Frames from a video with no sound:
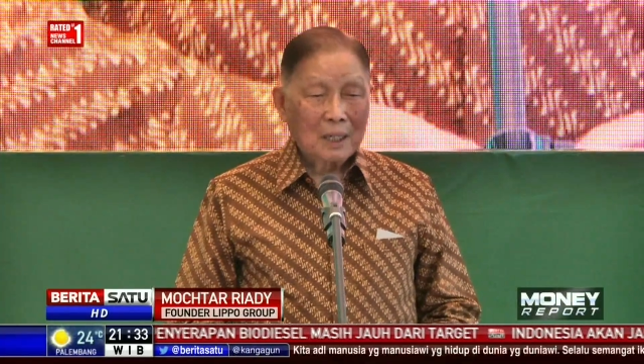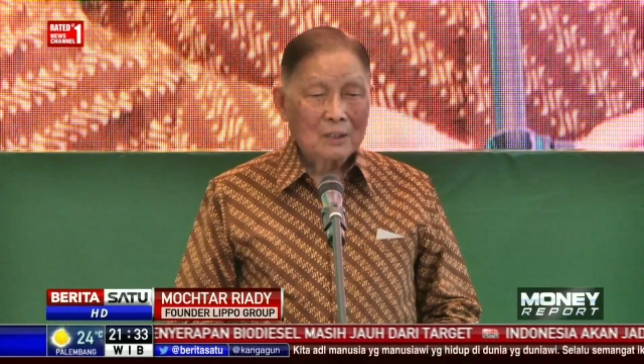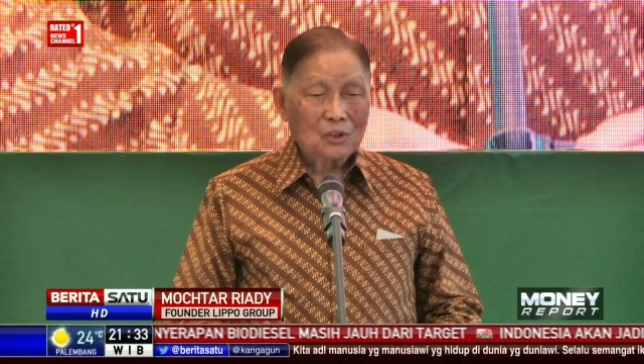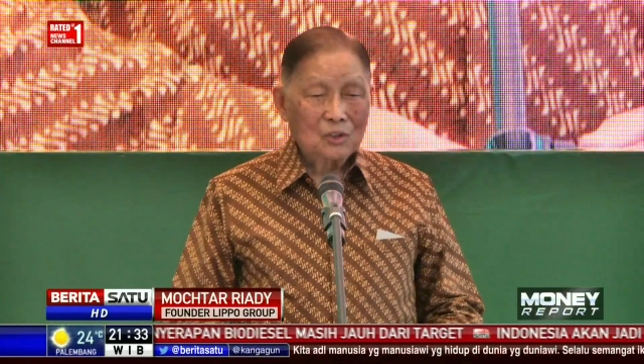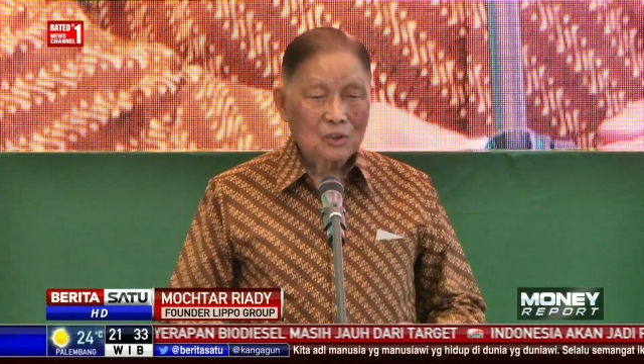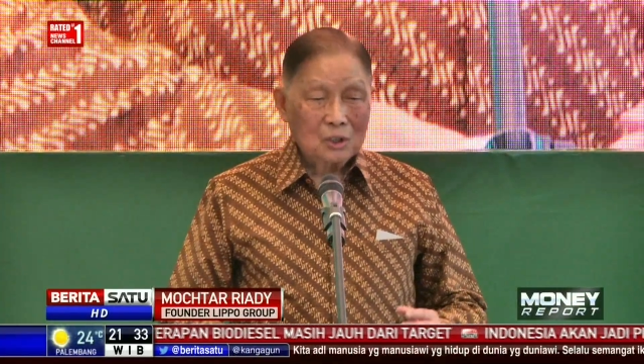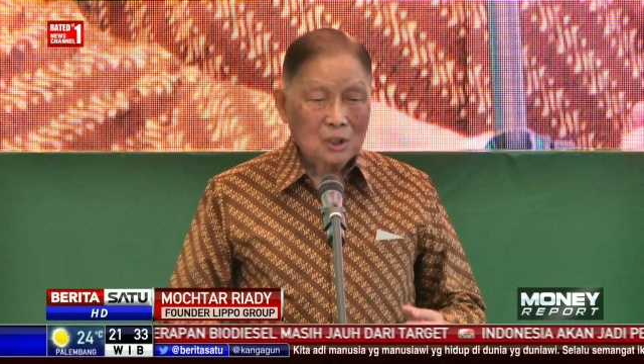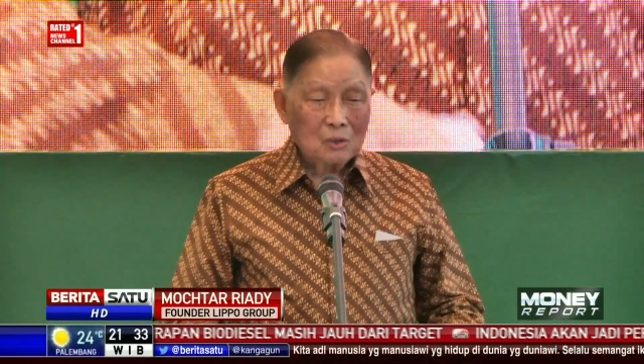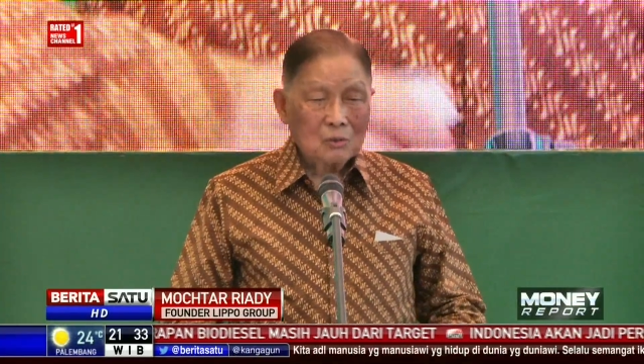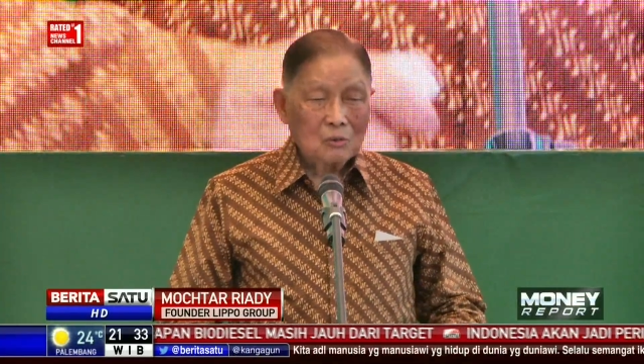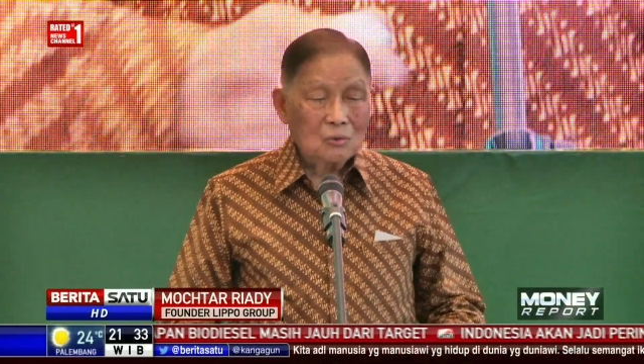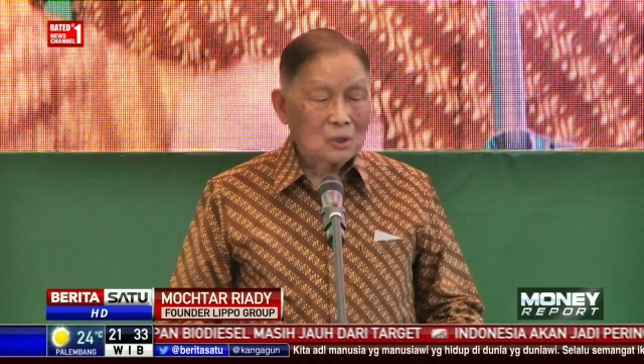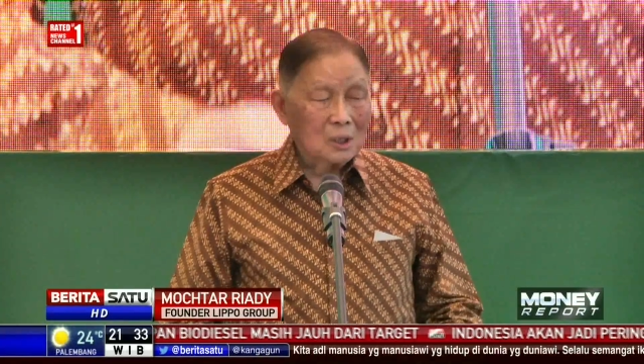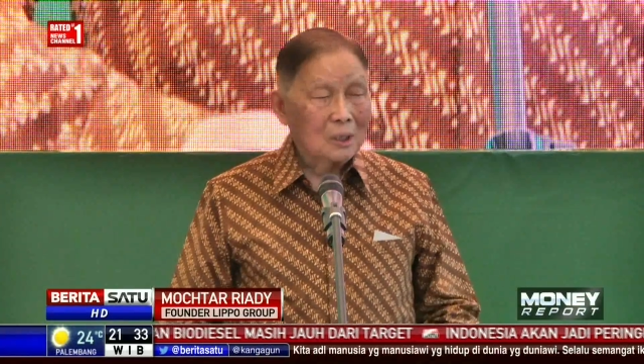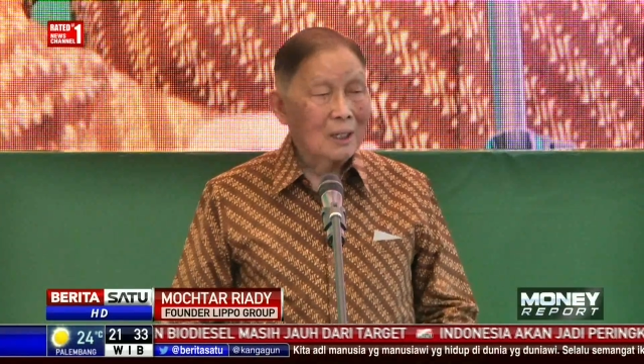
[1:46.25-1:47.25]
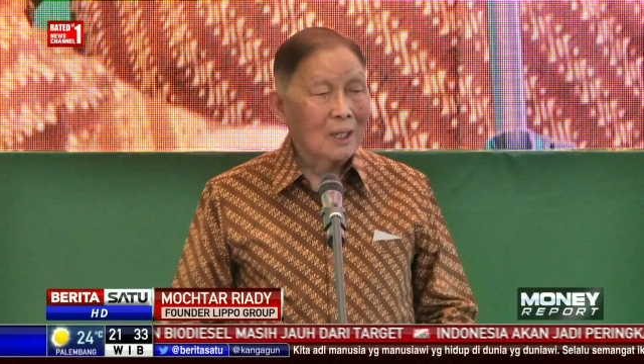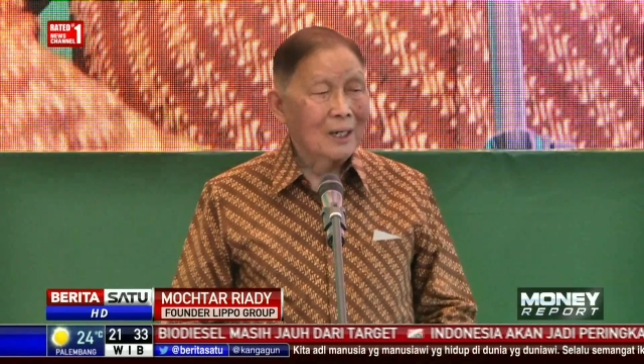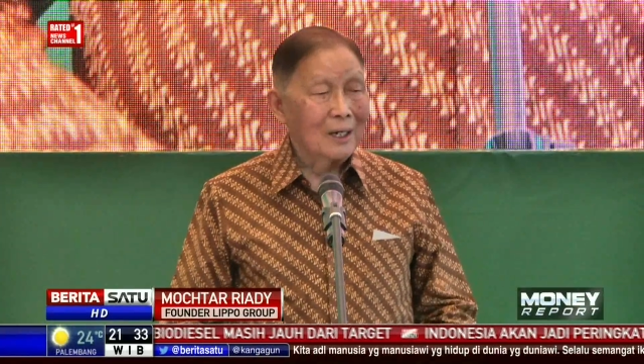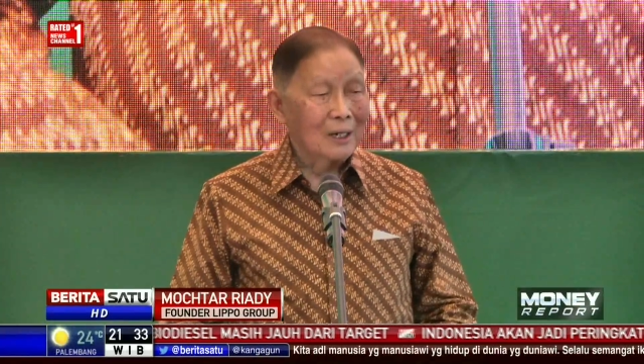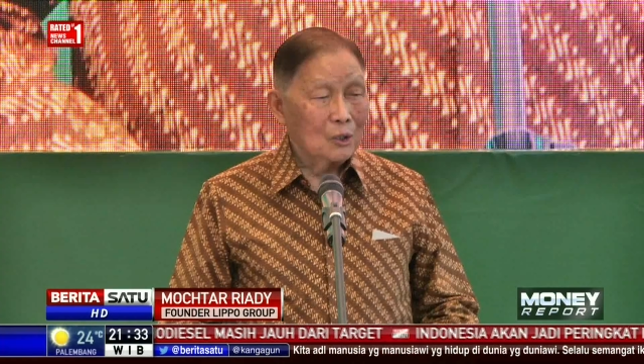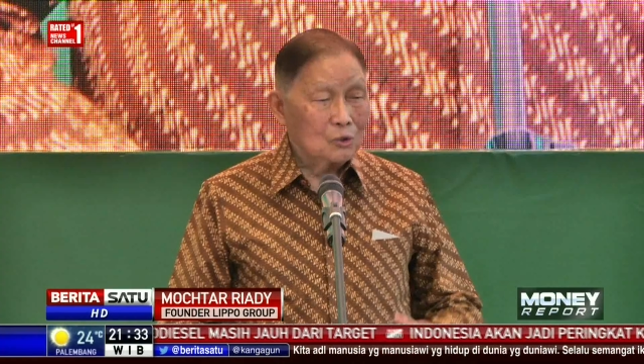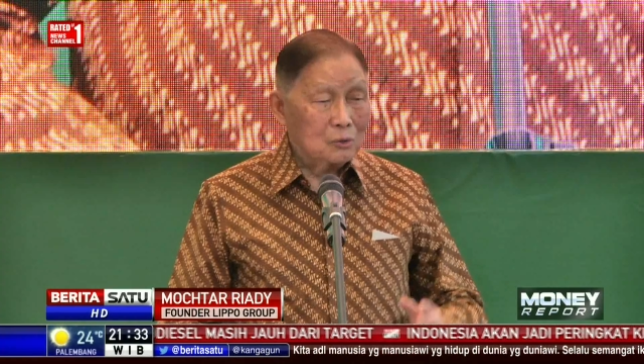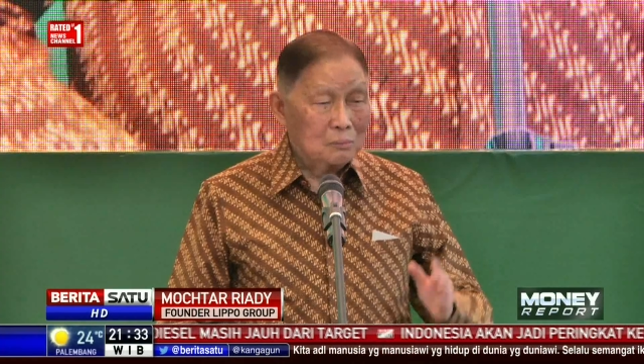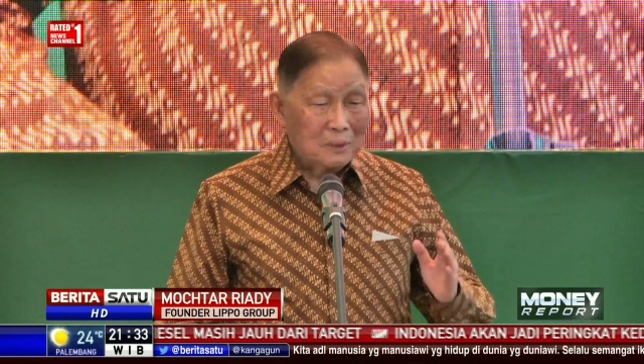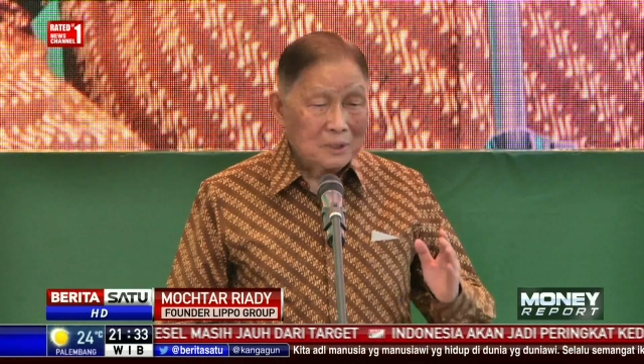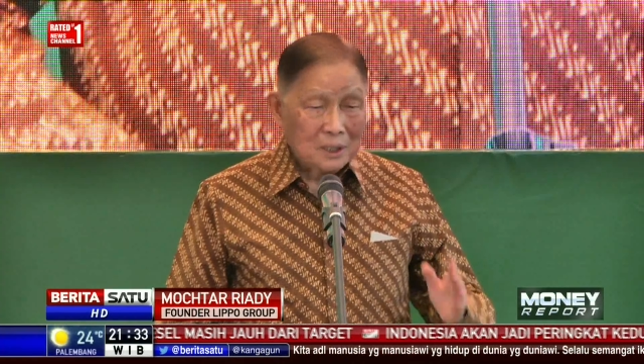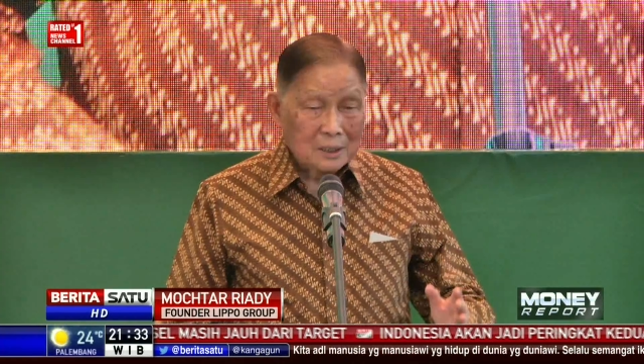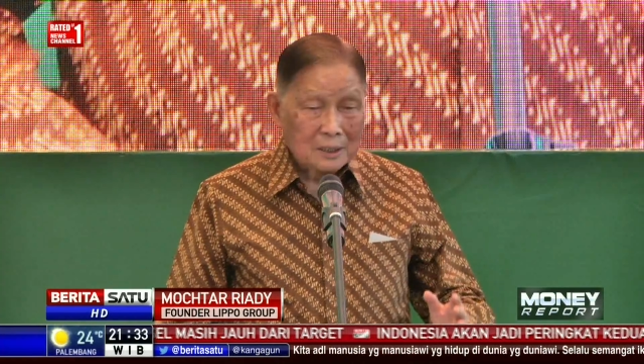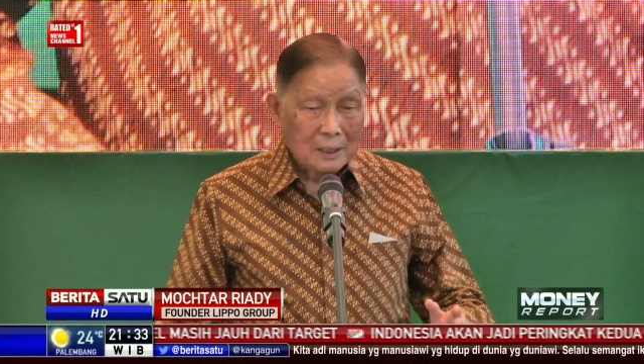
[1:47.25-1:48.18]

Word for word: maka di situ kita harus